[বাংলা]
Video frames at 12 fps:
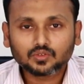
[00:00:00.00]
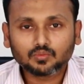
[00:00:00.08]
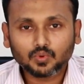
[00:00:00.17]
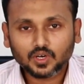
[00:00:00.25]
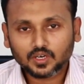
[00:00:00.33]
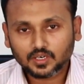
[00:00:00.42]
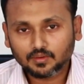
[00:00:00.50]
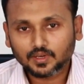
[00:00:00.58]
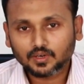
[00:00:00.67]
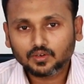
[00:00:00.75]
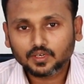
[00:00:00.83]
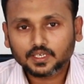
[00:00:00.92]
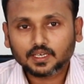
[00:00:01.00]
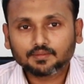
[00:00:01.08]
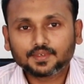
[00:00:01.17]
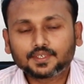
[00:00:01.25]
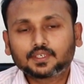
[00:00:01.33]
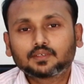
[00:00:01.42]
তো বলে রাখা ভালো এই
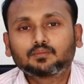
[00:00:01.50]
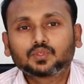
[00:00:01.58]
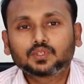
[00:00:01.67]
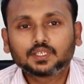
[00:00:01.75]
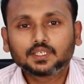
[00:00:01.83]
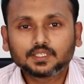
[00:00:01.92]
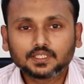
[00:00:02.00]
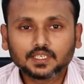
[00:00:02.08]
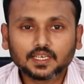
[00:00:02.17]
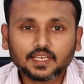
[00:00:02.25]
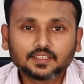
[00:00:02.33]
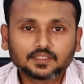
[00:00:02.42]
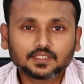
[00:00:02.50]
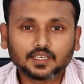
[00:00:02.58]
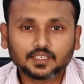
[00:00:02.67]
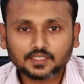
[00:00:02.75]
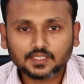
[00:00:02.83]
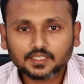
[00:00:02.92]
ক্যামেরাটার মধ্যে যে লেন্সটা
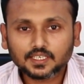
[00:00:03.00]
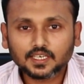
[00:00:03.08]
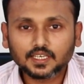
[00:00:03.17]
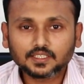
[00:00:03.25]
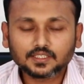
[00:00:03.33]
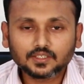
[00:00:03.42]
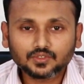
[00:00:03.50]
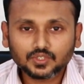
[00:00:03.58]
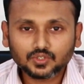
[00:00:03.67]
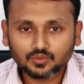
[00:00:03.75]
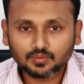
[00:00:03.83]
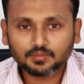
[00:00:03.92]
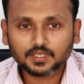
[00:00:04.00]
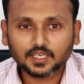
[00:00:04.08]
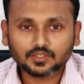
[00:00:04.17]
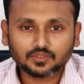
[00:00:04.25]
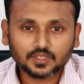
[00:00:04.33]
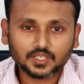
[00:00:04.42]
আছে সেই লেন্সটা হচ্ছে দুইভাবে
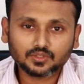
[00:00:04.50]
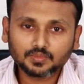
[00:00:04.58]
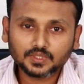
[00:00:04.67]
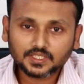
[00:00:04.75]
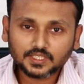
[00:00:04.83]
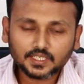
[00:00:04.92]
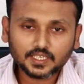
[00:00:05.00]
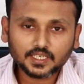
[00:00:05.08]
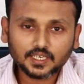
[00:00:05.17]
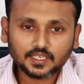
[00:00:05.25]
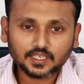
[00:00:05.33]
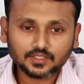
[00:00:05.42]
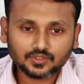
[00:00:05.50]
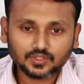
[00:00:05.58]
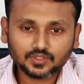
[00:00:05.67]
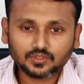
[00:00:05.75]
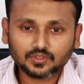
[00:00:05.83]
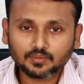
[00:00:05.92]
কাজ করে একশো বিশ ডিগ্রি অ্যাঙ্গেলে কাজ
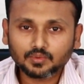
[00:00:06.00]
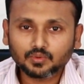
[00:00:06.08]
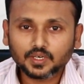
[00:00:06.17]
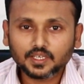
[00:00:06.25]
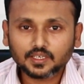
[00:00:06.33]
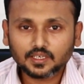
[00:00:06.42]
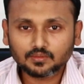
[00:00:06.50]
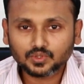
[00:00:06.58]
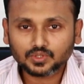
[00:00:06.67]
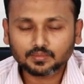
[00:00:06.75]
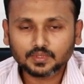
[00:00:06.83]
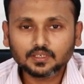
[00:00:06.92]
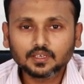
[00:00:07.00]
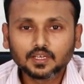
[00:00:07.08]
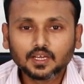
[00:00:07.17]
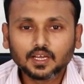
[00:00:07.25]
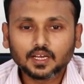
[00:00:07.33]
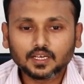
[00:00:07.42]
করে যখন আপনি ওয়াইড অ্যাঙ্গেলে বসবেন
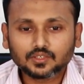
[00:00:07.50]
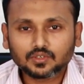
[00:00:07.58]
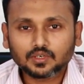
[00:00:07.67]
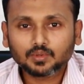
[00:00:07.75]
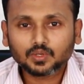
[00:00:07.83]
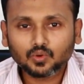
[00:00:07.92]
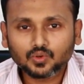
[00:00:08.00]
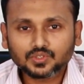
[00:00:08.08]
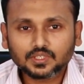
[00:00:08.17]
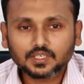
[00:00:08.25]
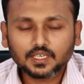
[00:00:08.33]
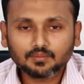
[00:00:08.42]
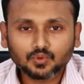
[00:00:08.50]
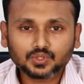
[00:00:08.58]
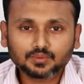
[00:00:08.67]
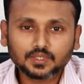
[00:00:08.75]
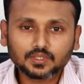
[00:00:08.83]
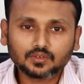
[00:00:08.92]
আর যখন আপনি ক্লোজলি
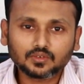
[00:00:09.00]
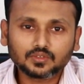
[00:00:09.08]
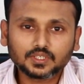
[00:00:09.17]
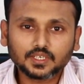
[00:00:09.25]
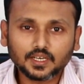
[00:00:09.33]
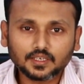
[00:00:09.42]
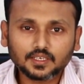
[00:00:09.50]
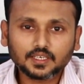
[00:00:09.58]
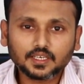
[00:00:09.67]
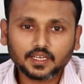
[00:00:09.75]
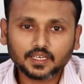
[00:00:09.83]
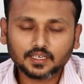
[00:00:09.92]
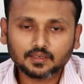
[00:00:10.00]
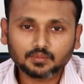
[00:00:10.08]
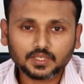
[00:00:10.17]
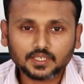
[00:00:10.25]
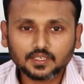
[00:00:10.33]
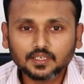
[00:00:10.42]
বসবেন তখন হচ্ছে নাইনটি ডিগ্রি অ্যাঙ্গেলে
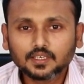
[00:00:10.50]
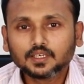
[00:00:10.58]
আপনাকে